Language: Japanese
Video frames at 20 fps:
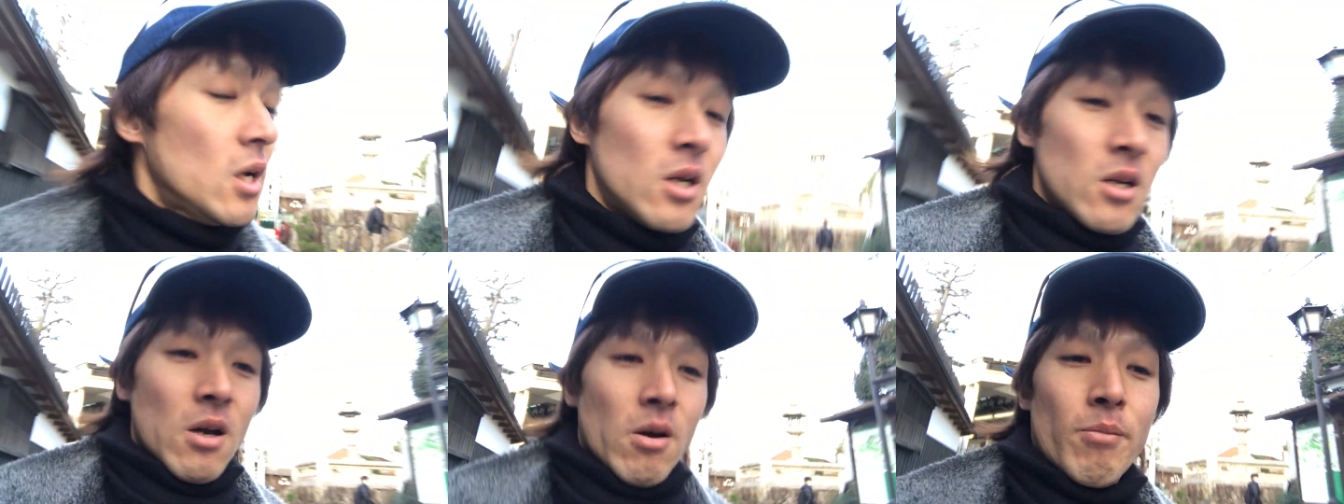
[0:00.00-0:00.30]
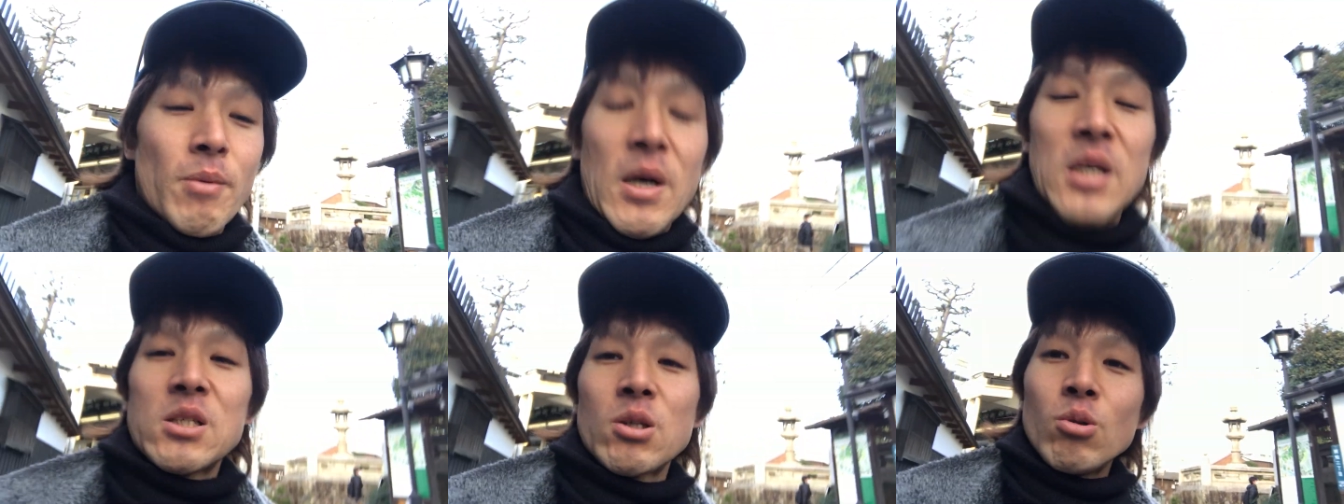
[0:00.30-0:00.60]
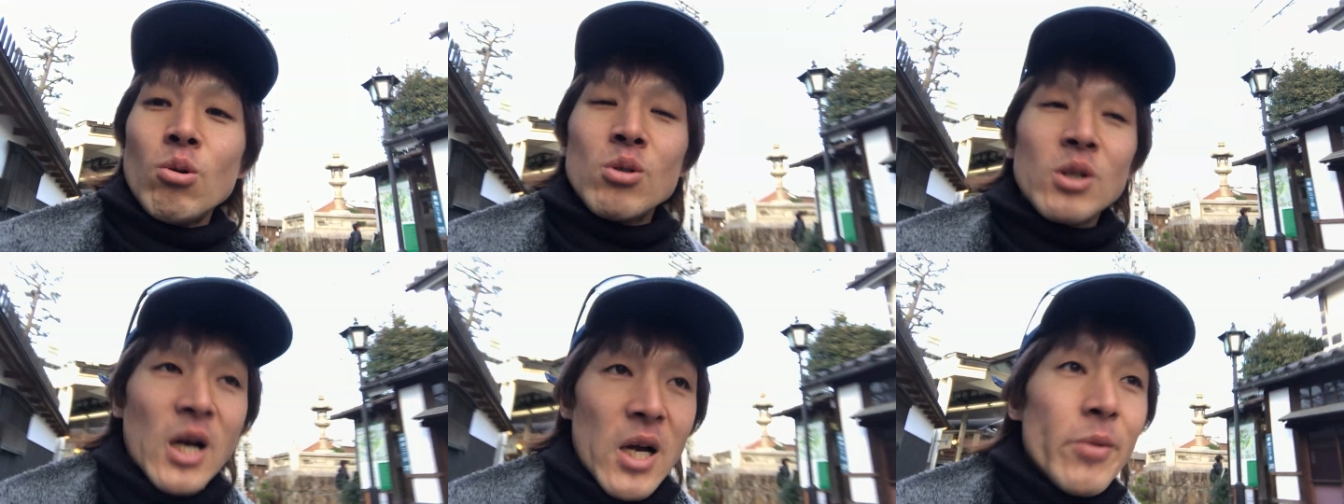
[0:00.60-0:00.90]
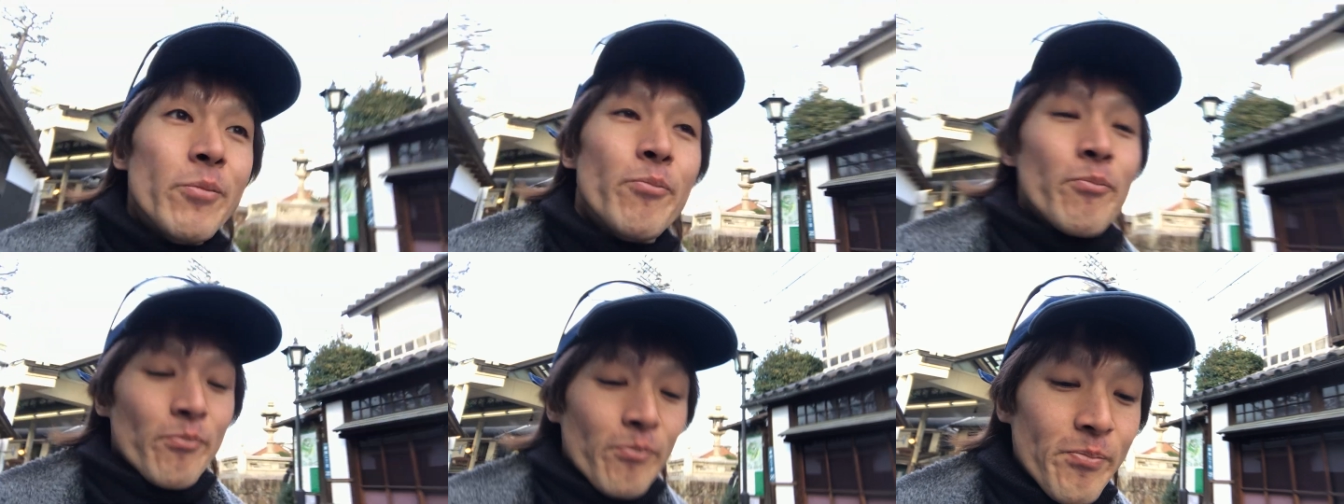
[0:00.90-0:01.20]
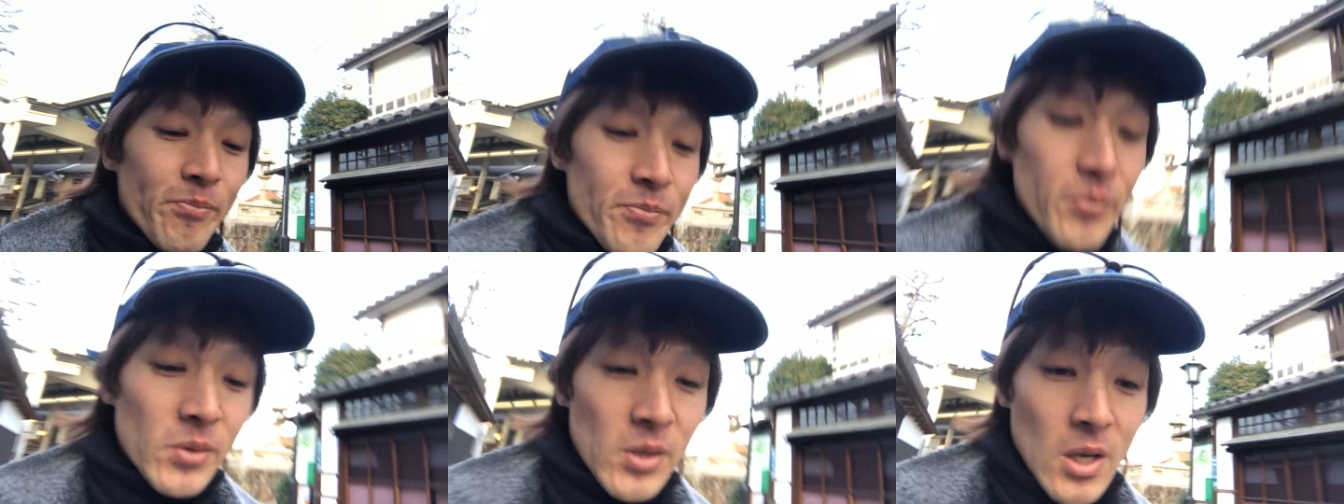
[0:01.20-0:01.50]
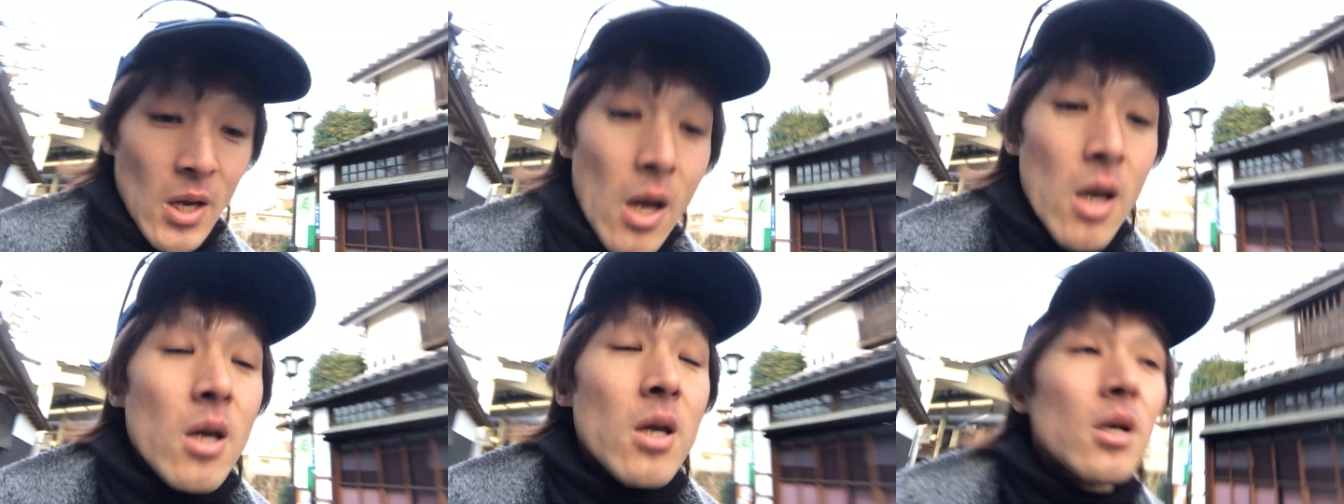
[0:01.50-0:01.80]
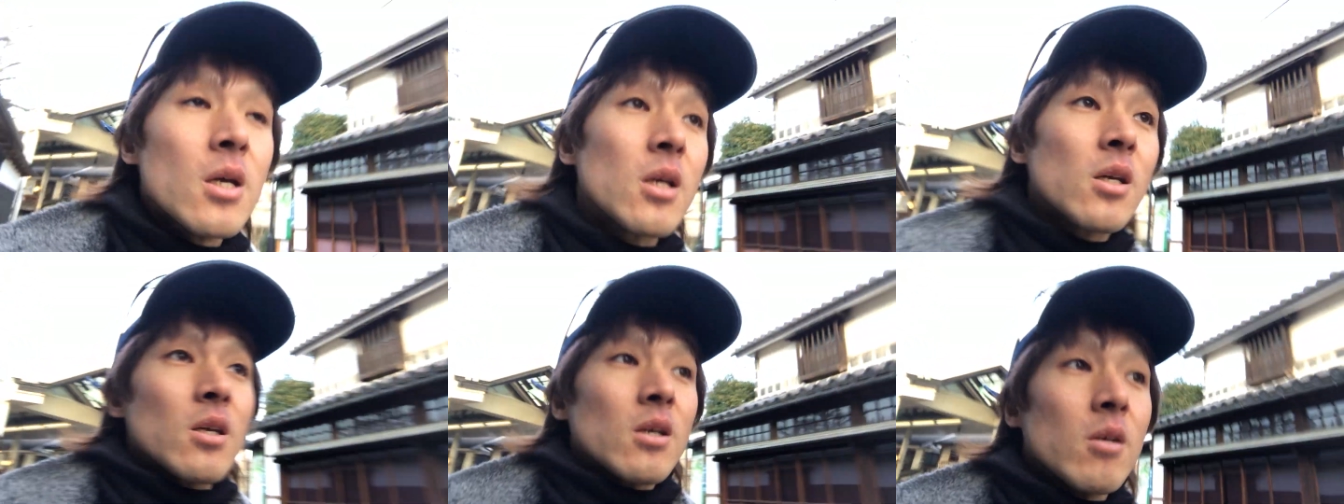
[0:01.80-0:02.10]
やっぱあそこかうん
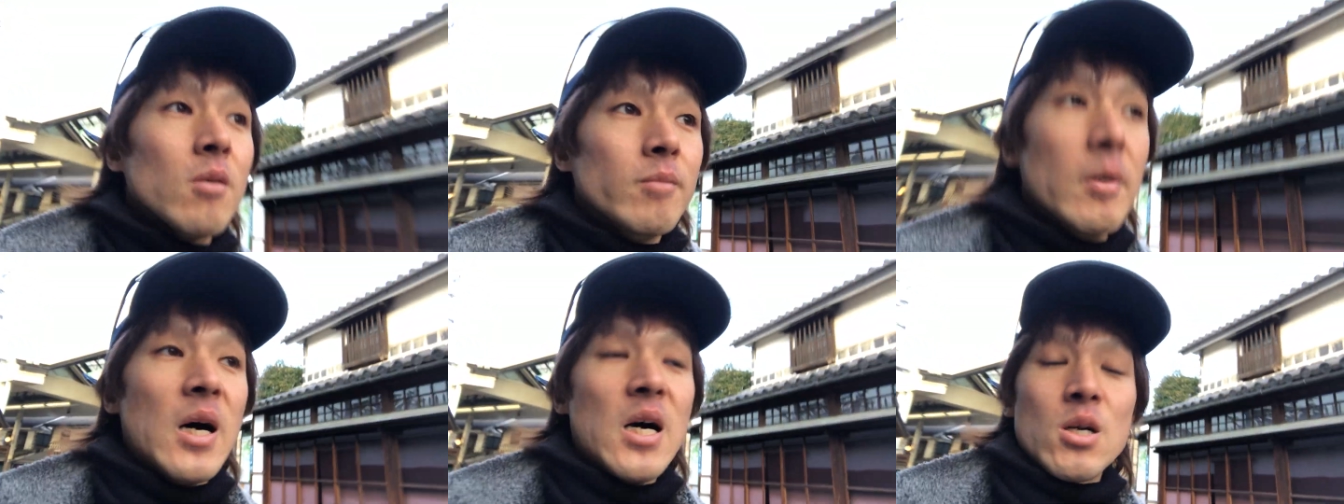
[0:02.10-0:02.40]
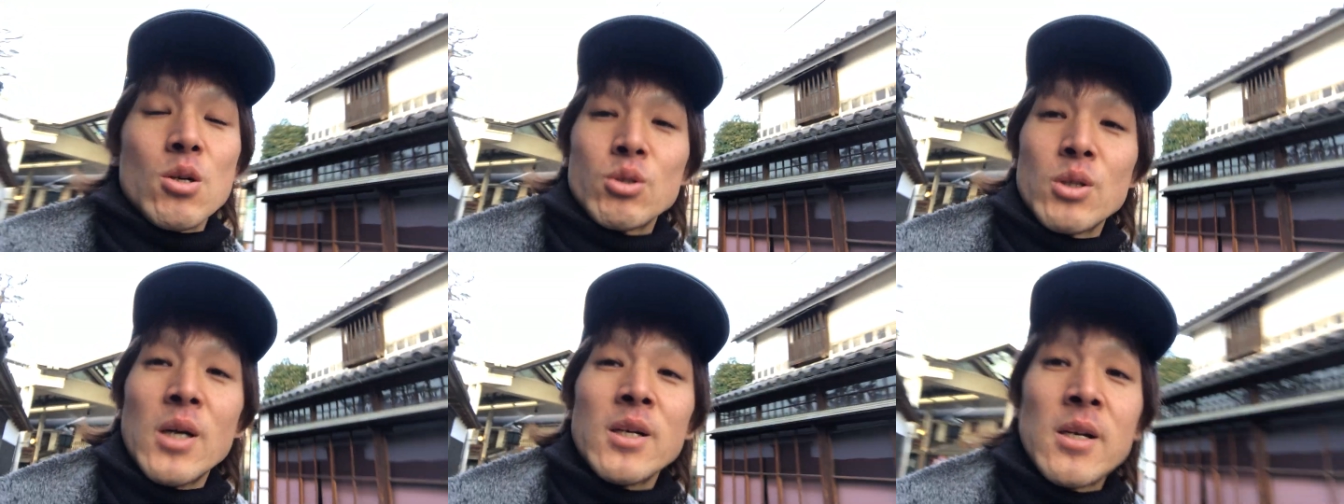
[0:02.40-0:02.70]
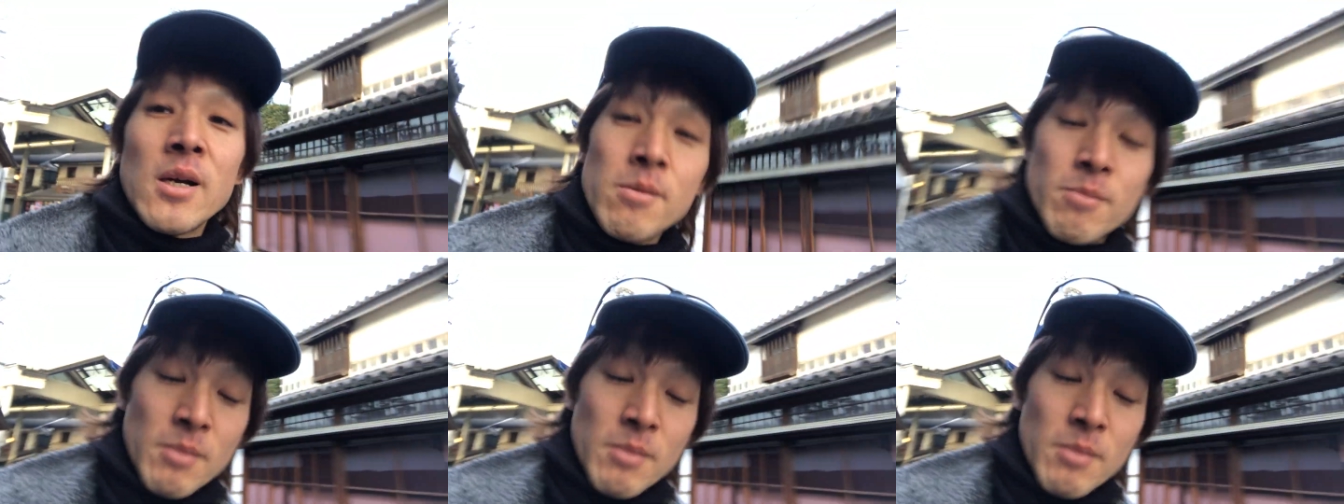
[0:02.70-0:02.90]
マークさん